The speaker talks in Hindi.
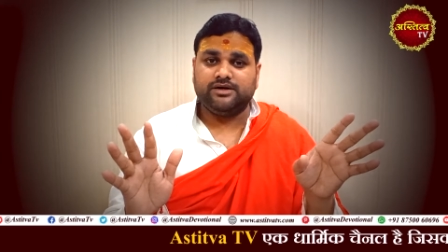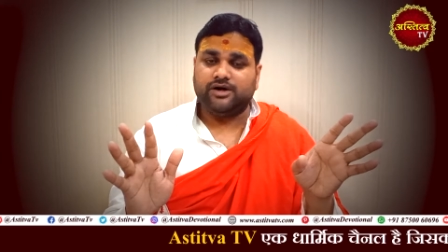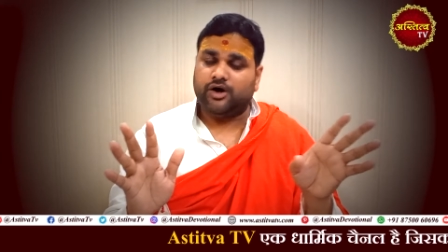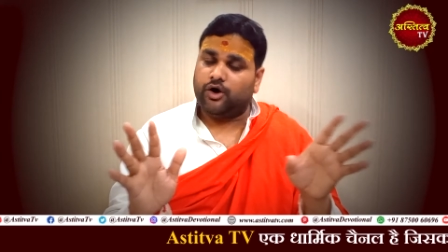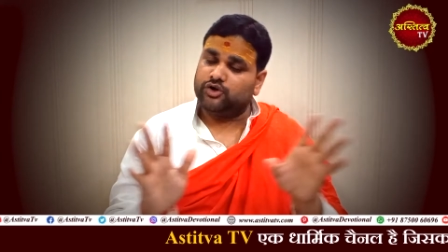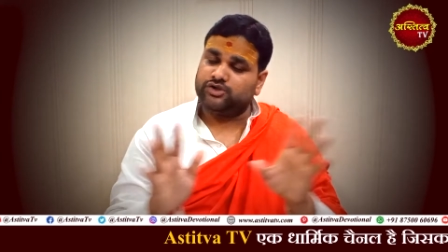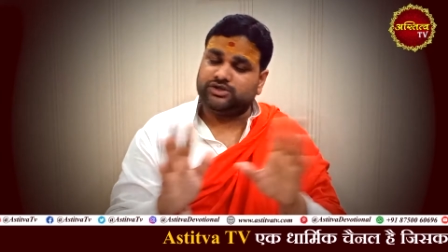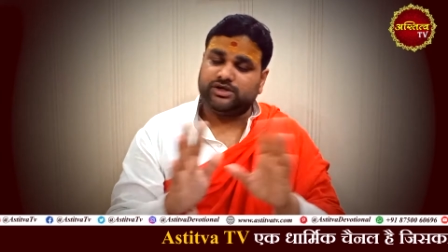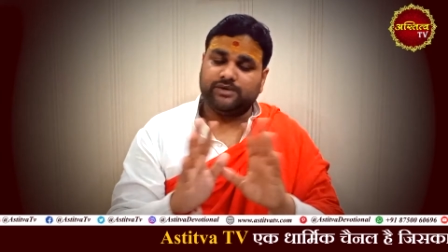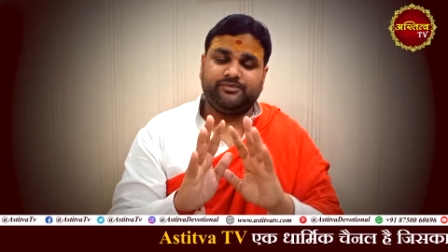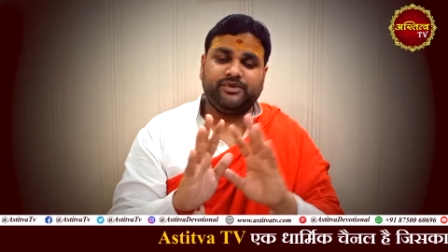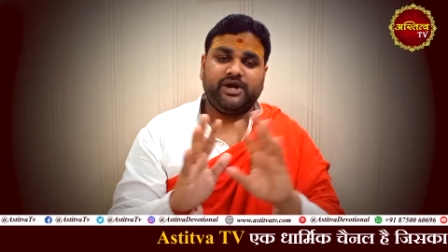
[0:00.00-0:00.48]

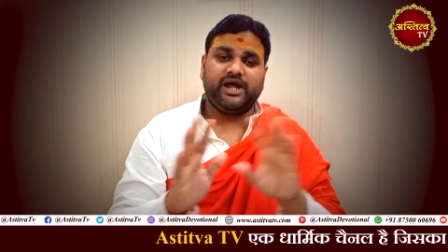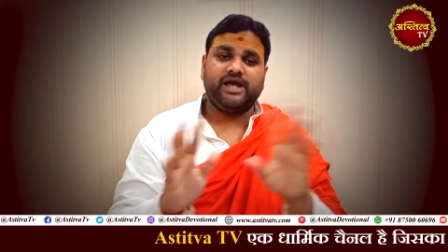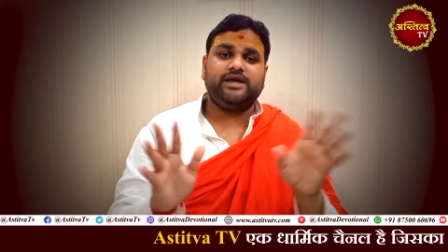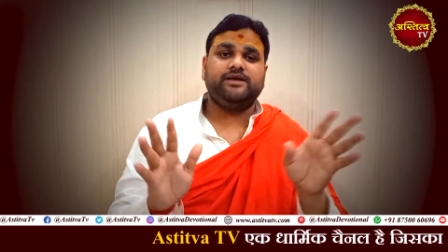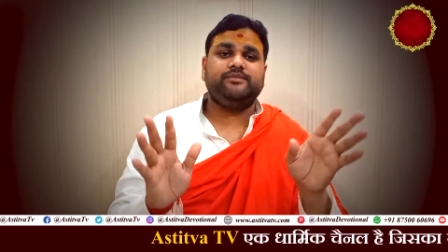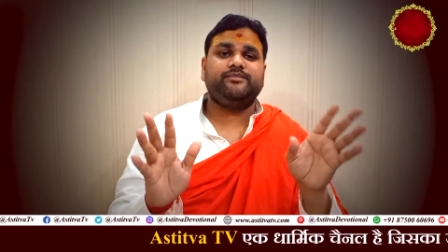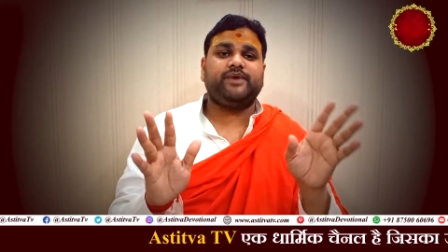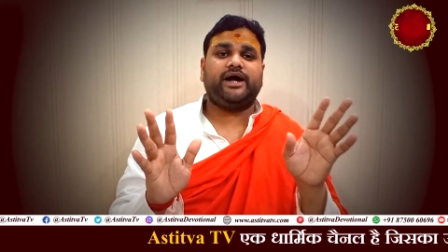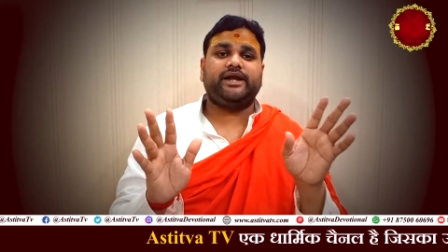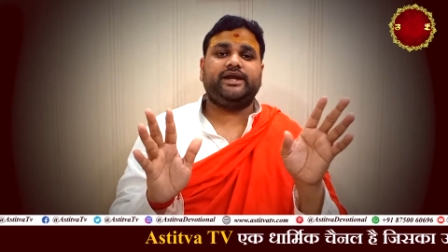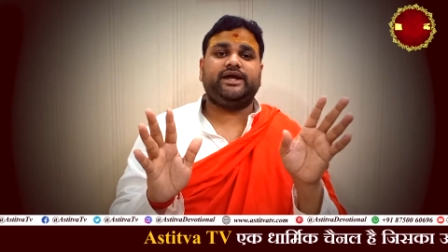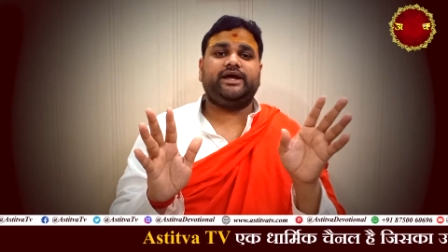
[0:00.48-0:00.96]
और जब
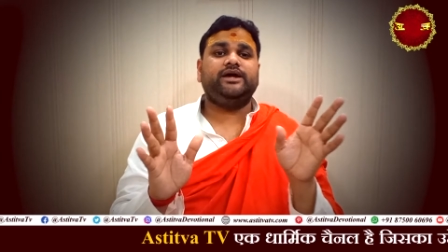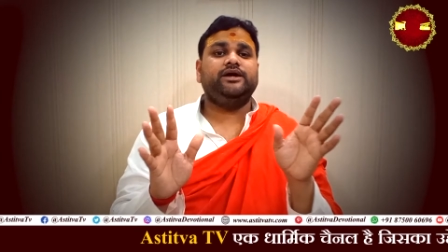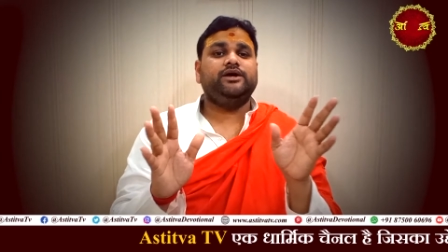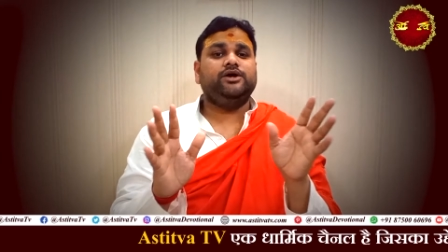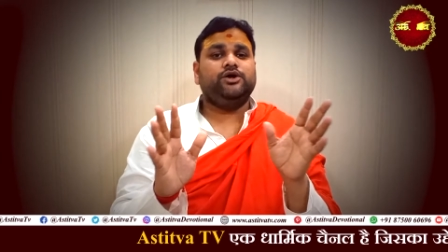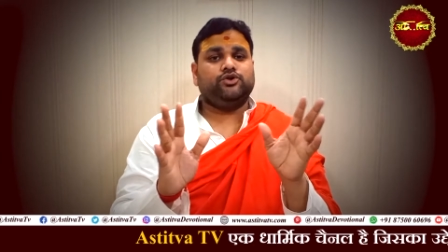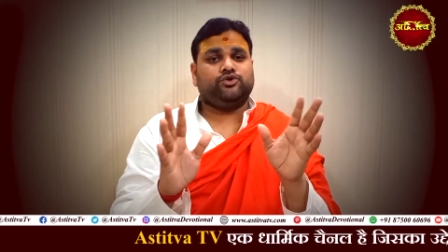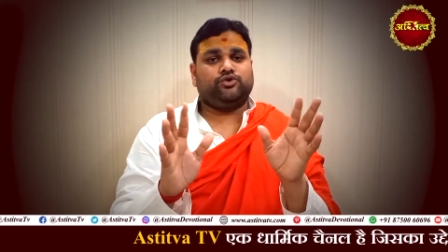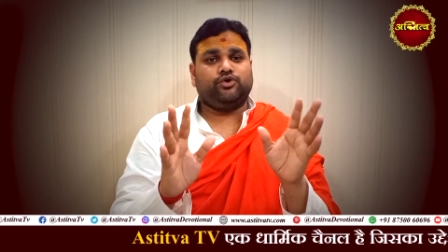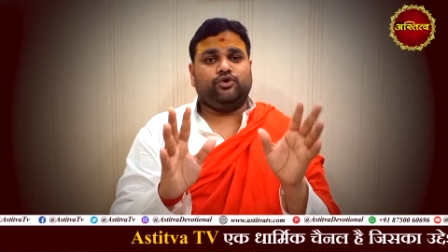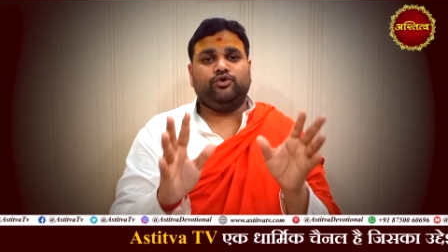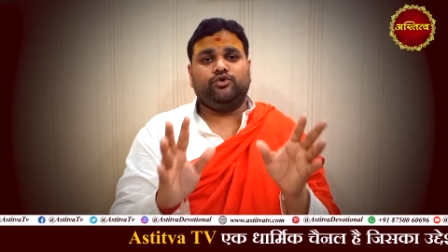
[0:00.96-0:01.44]
नहीं माने
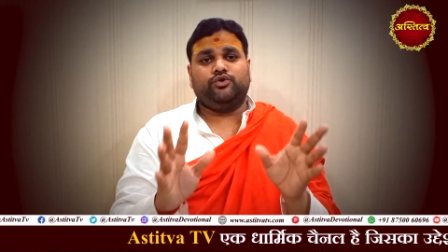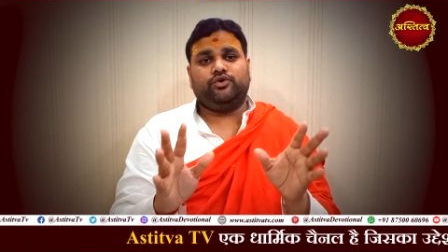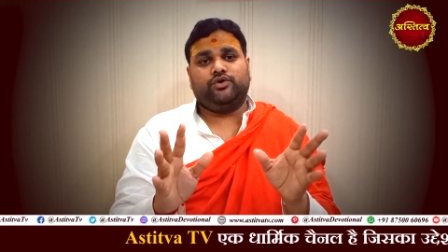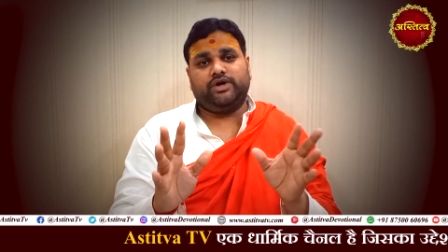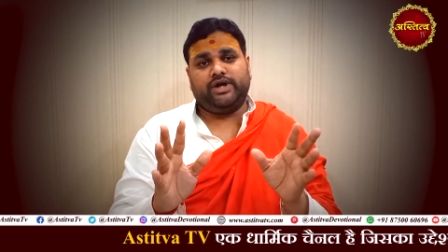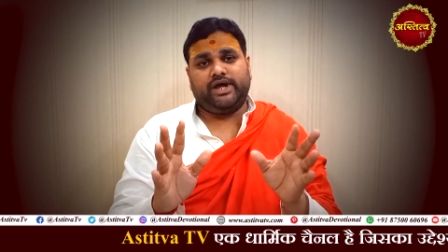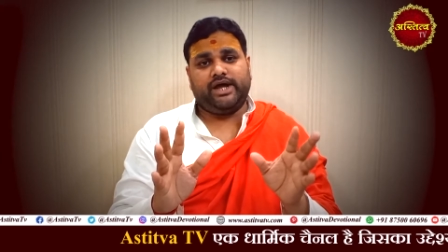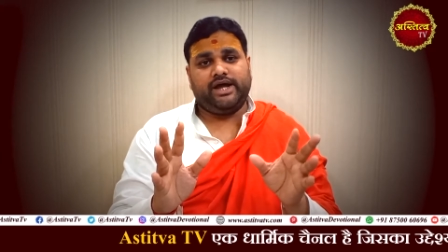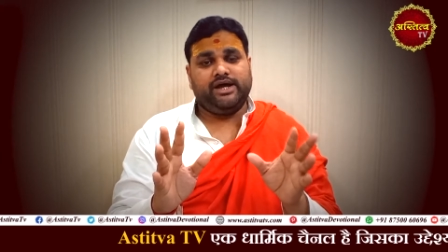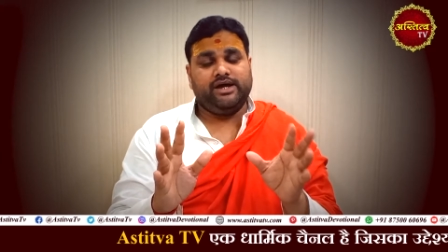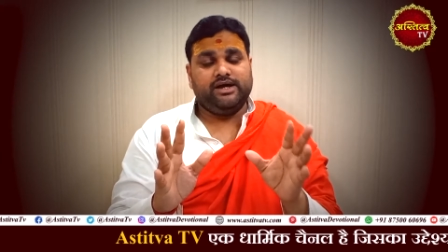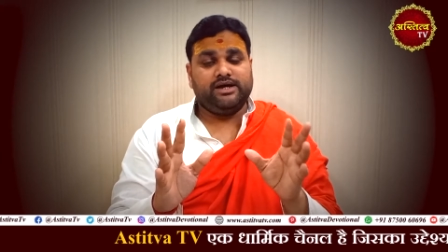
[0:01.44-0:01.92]
तो
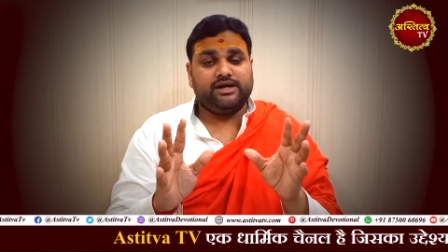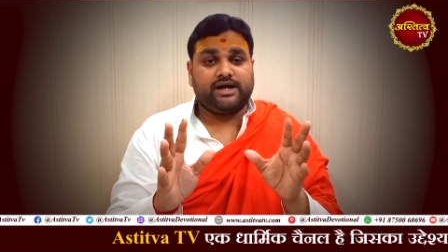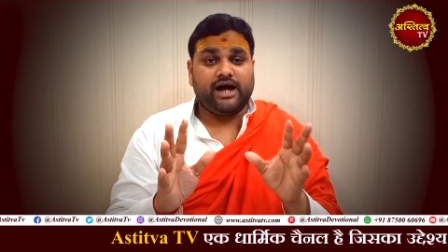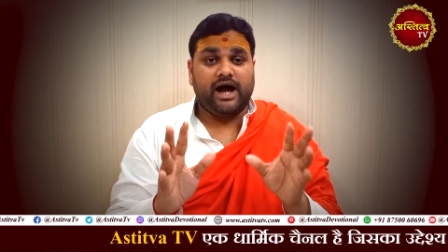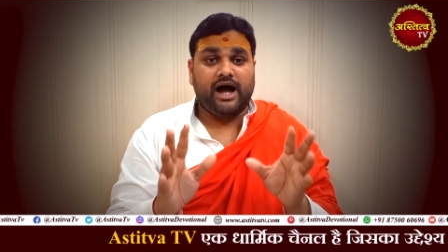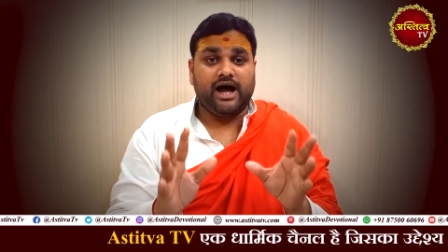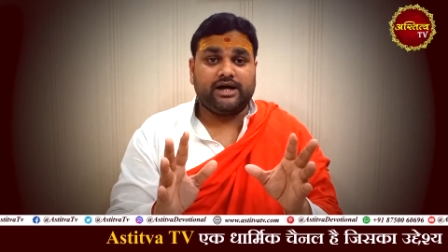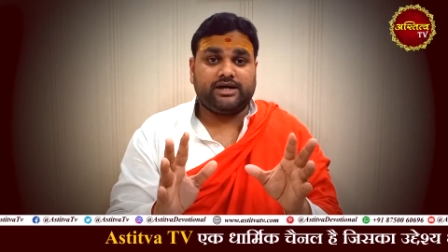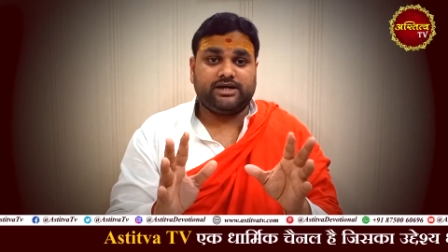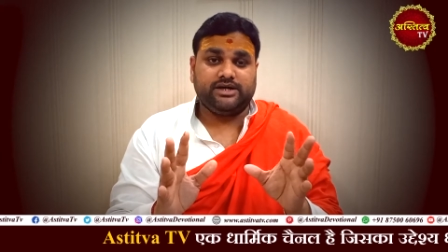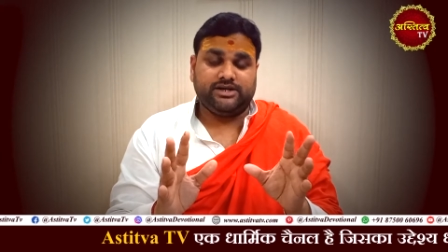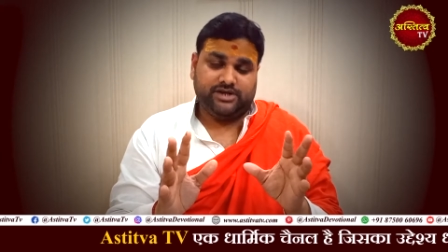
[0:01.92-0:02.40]
उन्होंने
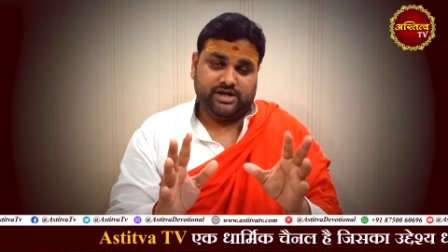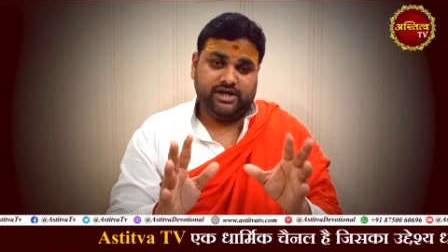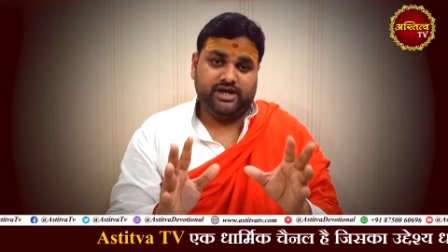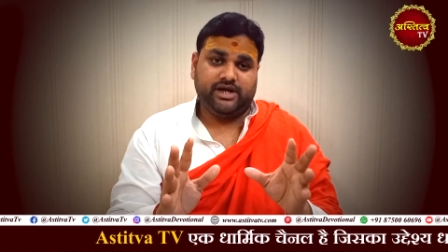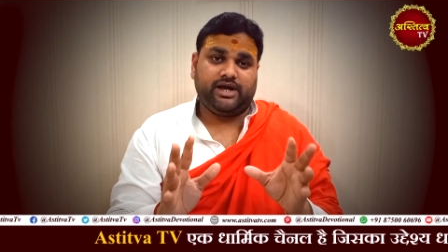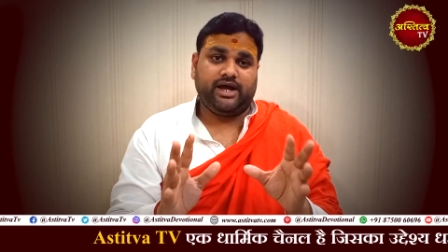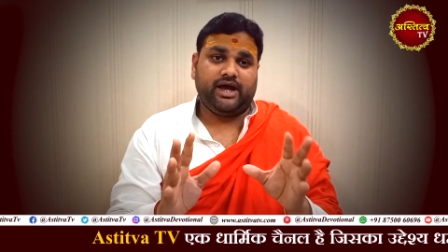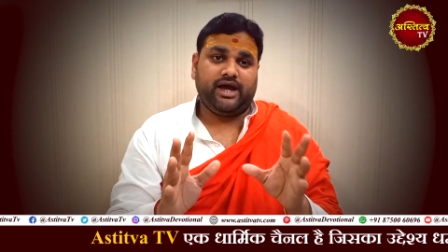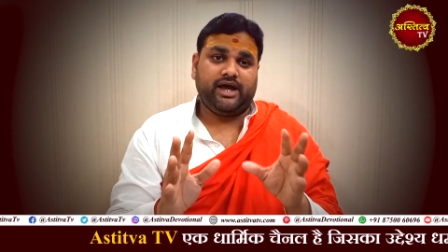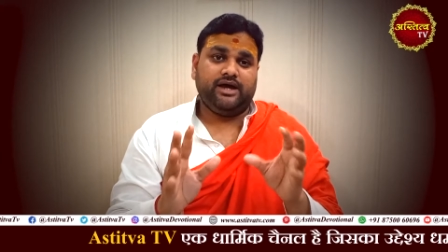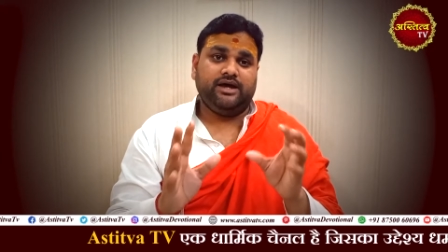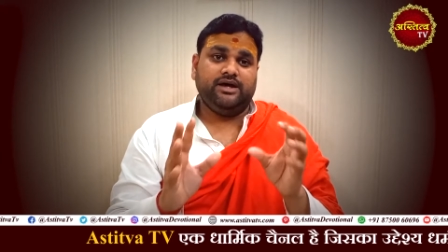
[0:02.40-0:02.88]
कहा कि
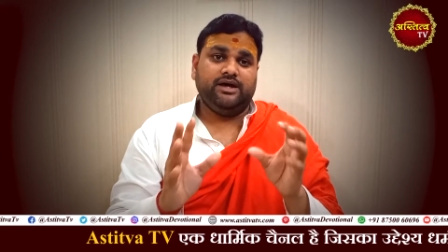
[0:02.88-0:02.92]
ठीक है